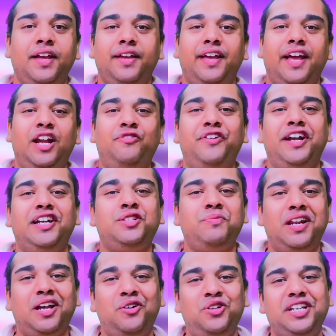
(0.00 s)
हेलो फ्रेंड्स
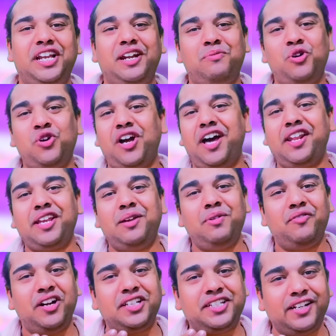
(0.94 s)
मैं राहुल जैन नमोकार
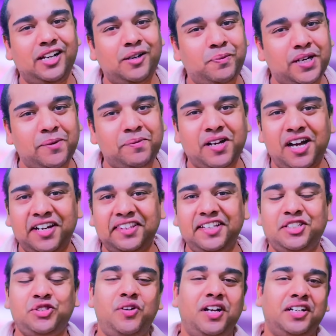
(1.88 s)
गेमिंग वर्ल्ड चैनल पर आपका
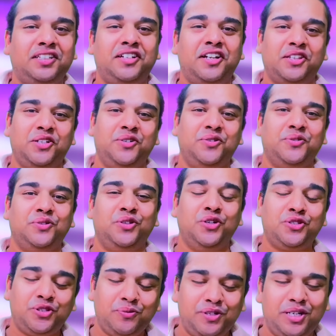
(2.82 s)
हार्दिक स्वागत करता हूं
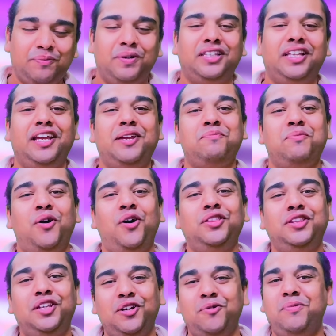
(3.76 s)
दोस्तों मुझे पता है कि बहुत
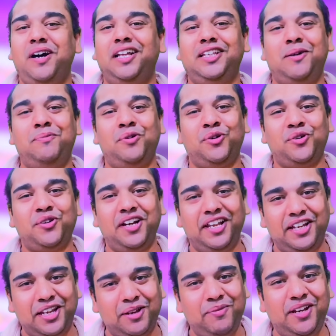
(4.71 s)
दिनों बाद आप लोगों के
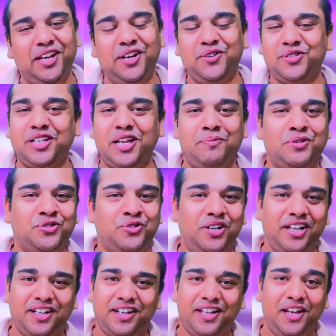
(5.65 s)
लिए गेमिंग न्यूज़ का एपिसोड
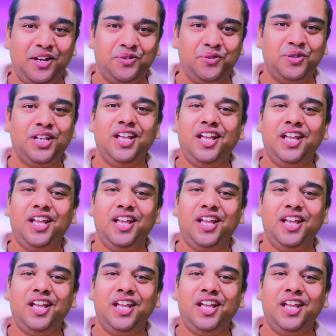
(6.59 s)
लेकर आया हूं